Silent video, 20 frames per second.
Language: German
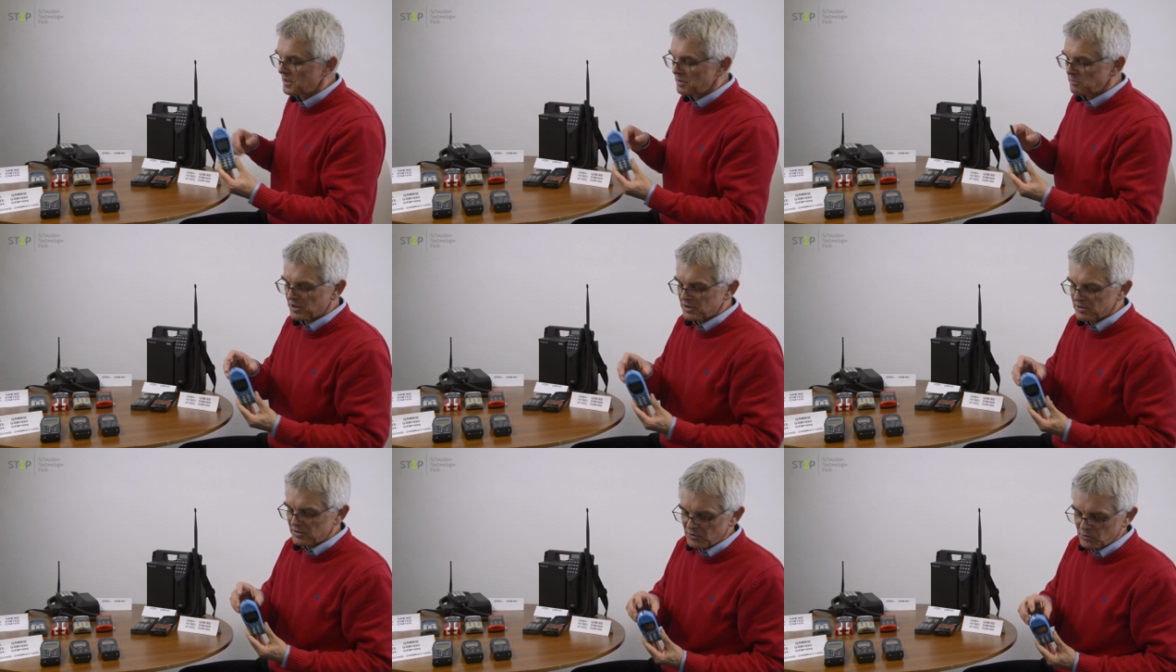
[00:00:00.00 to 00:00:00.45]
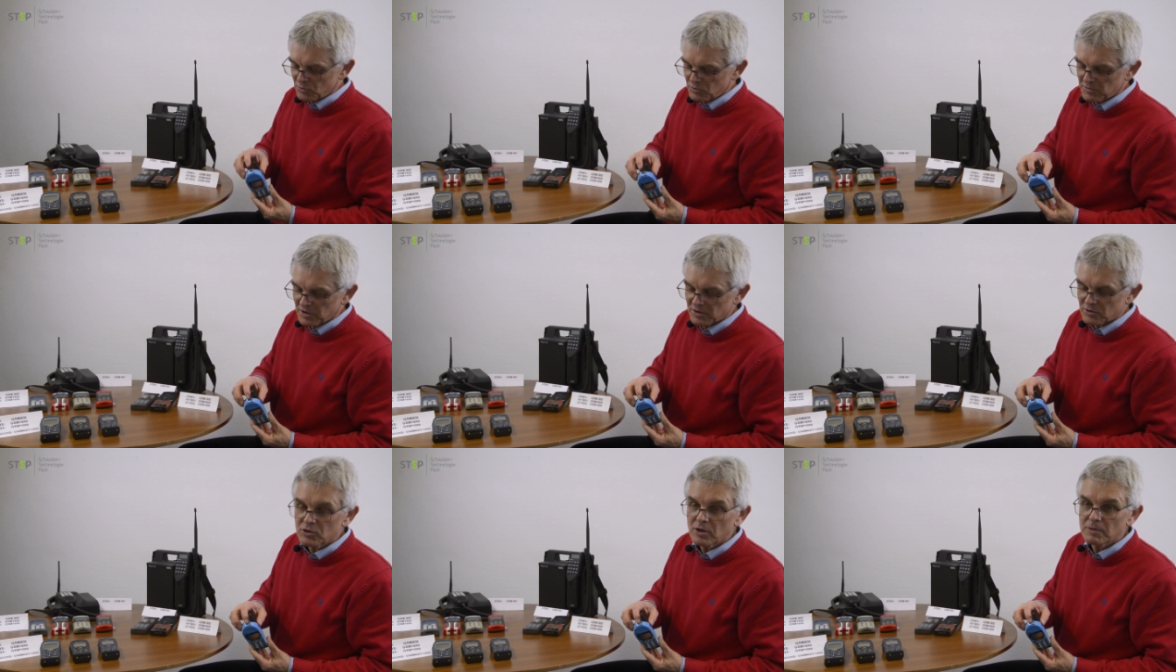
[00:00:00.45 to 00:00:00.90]
Man hatte hier oben
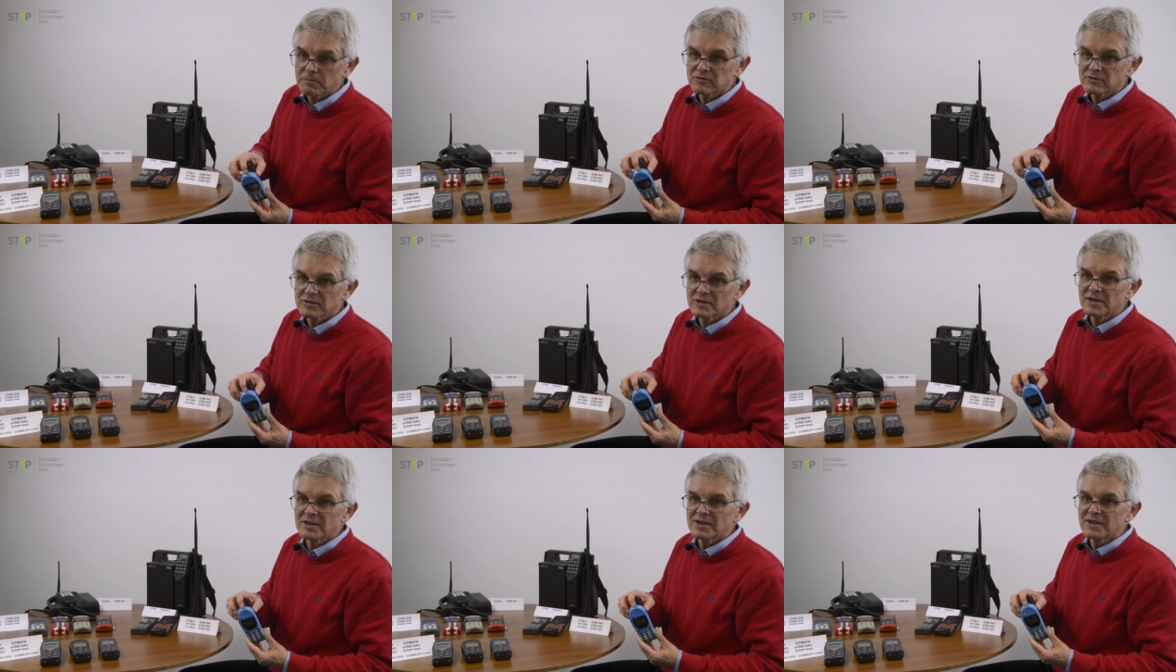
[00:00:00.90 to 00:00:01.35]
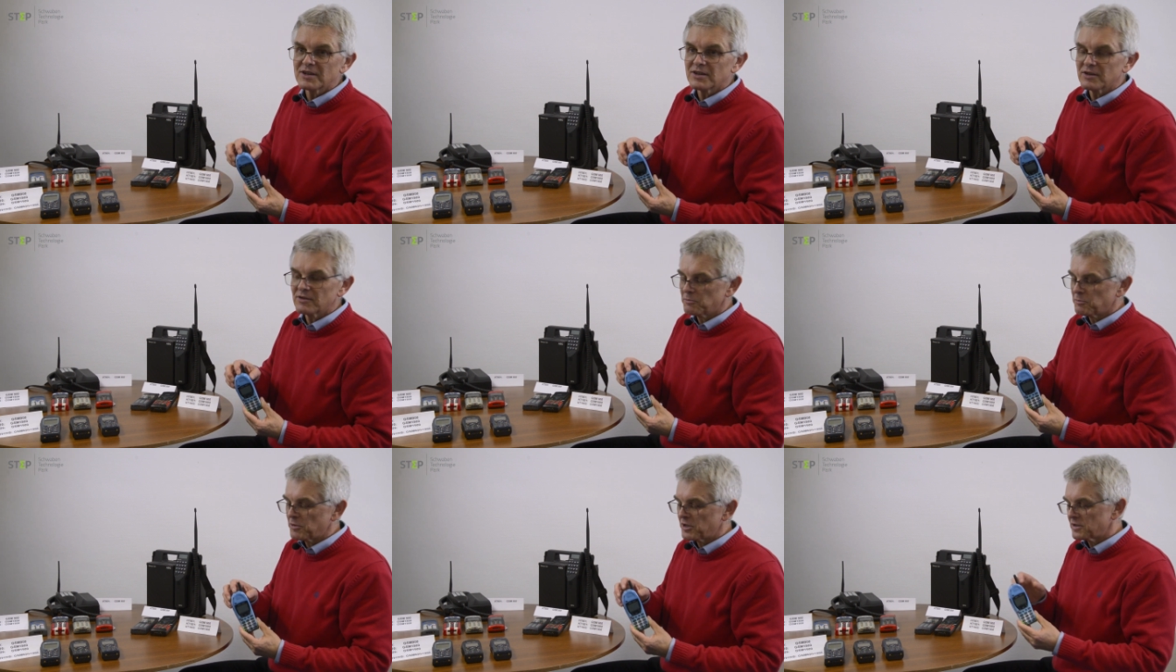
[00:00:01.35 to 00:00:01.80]
einen Knopf
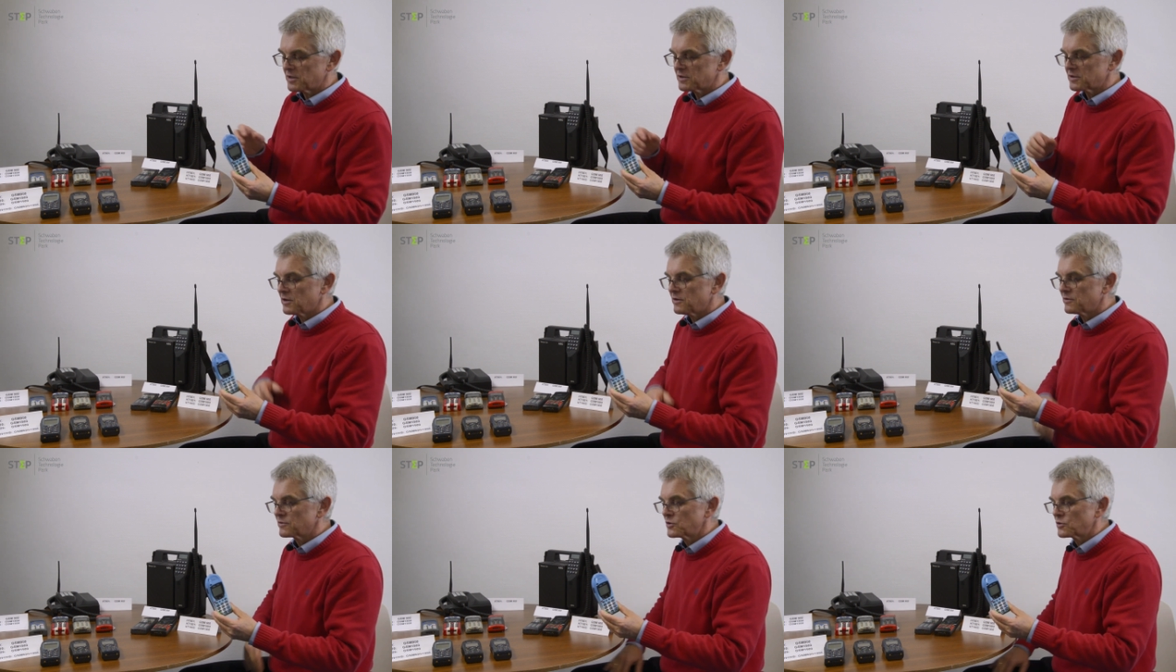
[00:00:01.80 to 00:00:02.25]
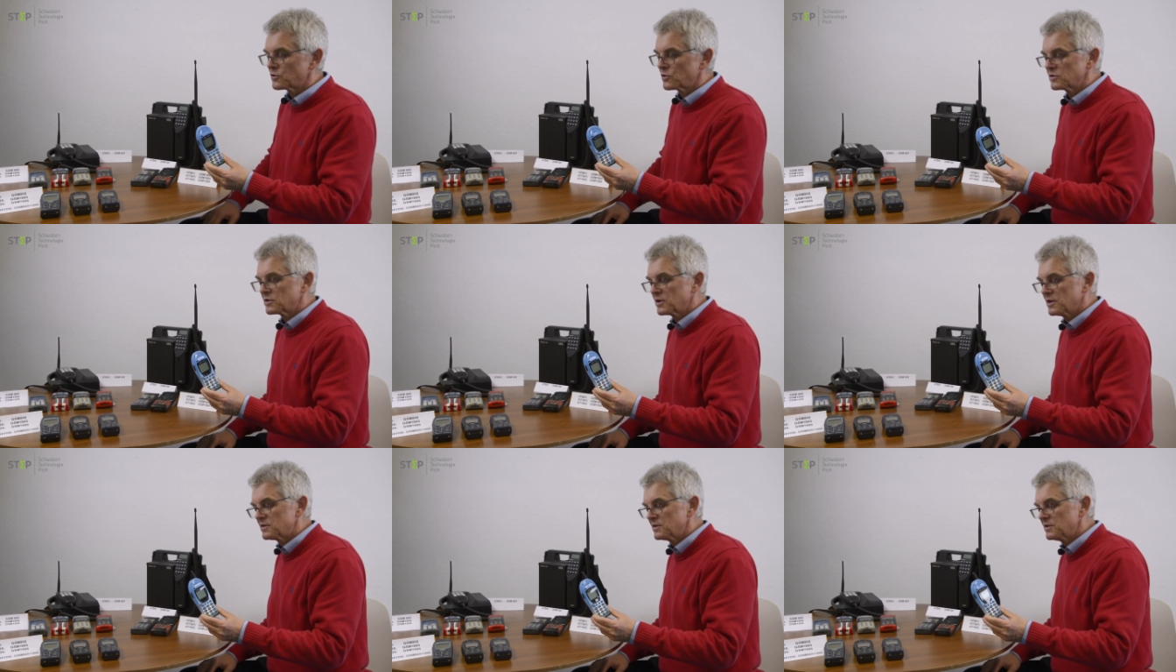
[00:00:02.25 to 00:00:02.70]
und wenn man da drauf
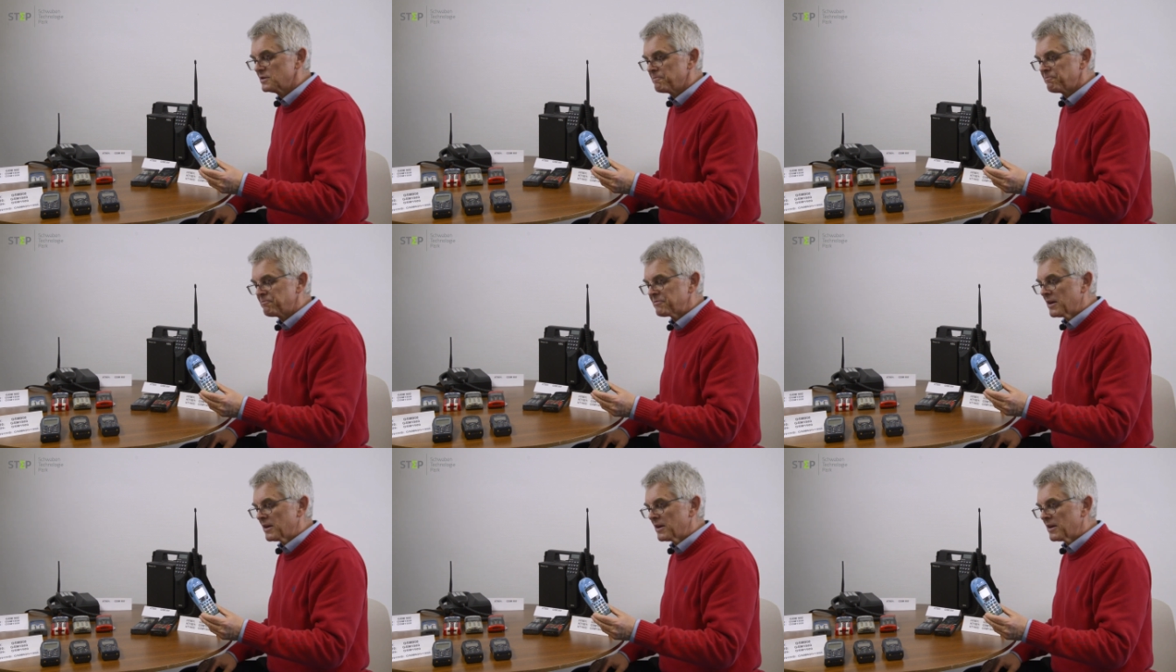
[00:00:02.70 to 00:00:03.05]
gedrückt hatte,